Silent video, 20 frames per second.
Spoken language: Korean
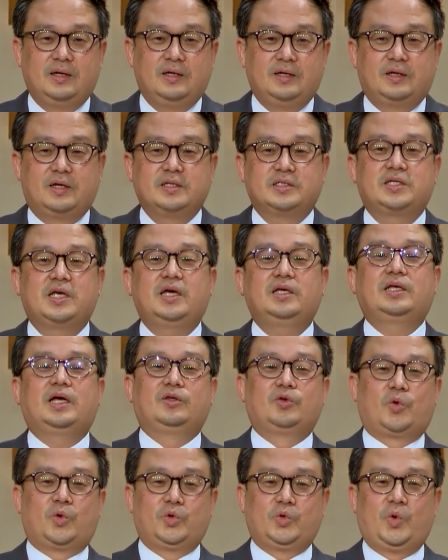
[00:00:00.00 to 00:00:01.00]
이렇게 세
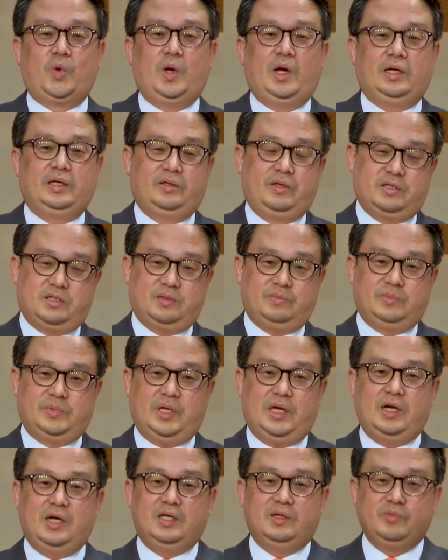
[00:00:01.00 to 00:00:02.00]
단어로 요약이
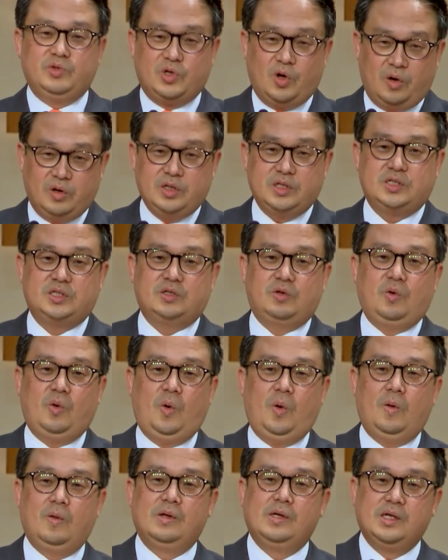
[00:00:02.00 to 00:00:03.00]
됐습니다. 하나님은
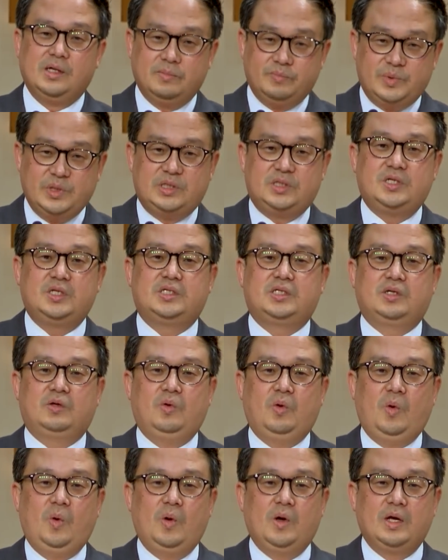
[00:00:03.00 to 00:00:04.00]
영이시고
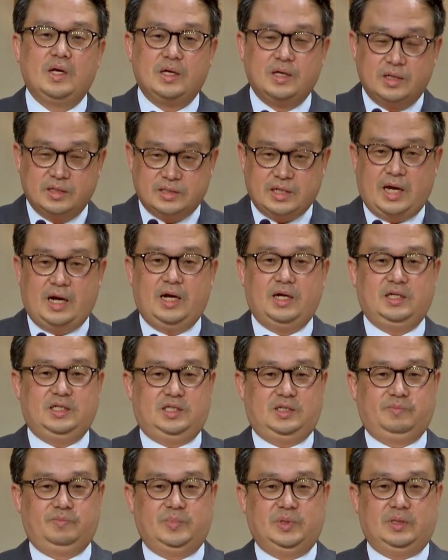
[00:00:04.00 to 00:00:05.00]
빛이시고
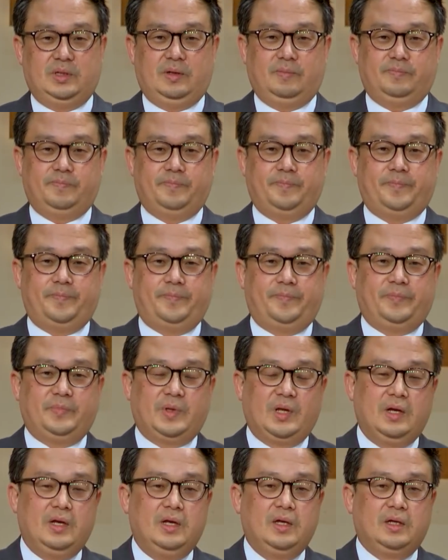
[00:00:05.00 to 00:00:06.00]
사랑이십니다.
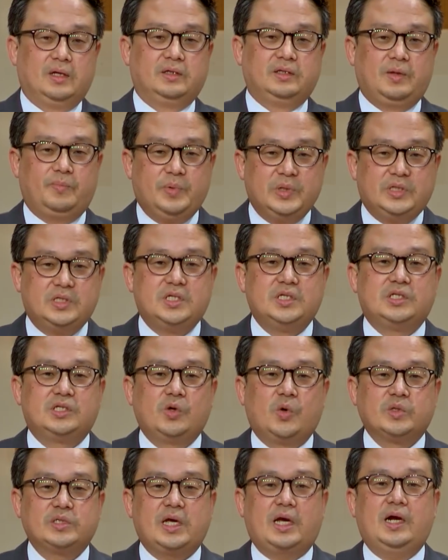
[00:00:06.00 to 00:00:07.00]
근데
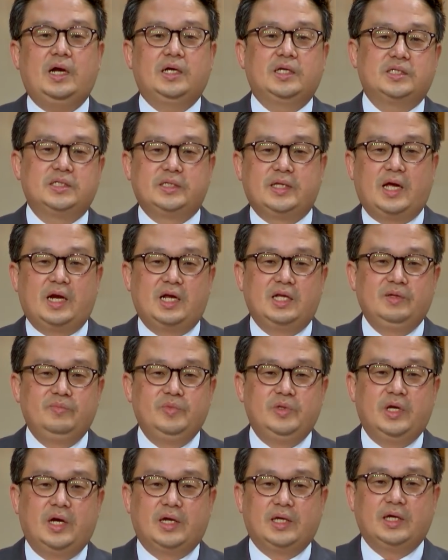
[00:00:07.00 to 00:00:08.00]
빛이시고 사랑이신
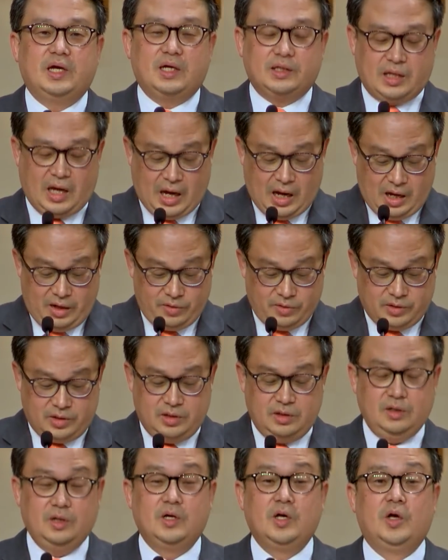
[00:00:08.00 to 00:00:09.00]
하나님 이야기가 다
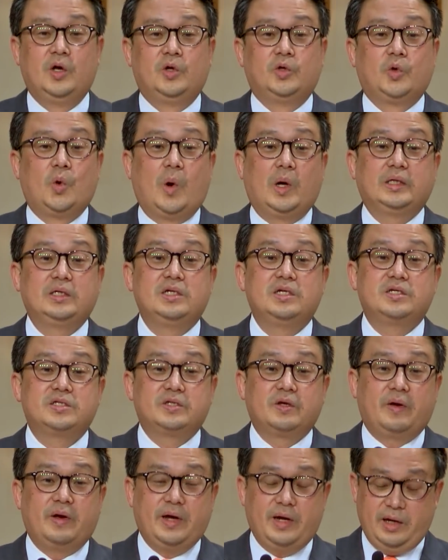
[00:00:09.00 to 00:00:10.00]
여기 요한
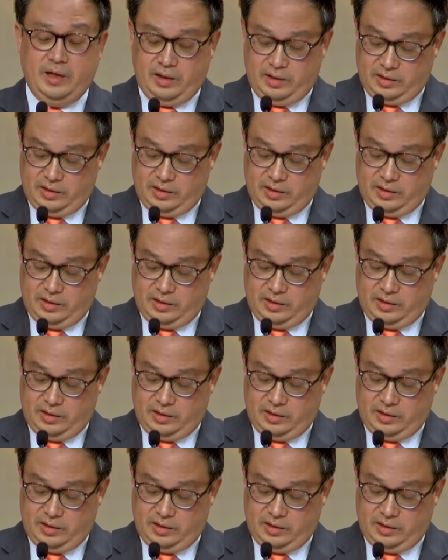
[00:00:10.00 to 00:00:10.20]
1서에